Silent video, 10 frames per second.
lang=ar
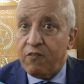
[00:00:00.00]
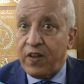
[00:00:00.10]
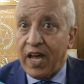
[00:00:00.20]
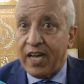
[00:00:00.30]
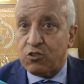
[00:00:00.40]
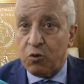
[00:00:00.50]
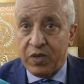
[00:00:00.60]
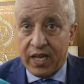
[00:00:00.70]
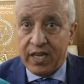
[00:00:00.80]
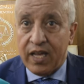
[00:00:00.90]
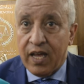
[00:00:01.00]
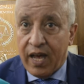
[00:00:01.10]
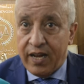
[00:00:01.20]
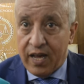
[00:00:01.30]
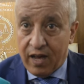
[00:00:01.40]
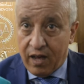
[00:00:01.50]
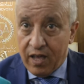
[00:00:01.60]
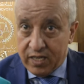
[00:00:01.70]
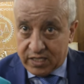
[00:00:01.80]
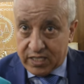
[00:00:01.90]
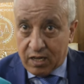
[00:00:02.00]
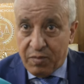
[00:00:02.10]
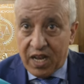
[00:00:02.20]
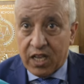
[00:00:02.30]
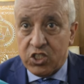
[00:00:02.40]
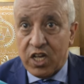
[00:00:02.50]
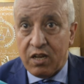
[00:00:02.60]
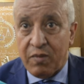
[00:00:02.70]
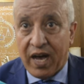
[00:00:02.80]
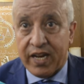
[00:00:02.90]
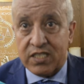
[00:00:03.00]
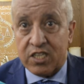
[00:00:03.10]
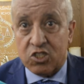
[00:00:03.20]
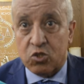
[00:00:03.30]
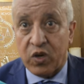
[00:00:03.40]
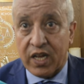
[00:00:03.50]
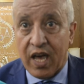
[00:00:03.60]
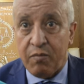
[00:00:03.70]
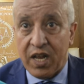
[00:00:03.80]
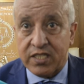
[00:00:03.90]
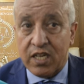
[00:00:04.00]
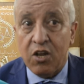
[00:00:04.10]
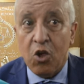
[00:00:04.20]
في الحاسوب يعني أنها استكملت الجريمة عناصر التزوير كاملة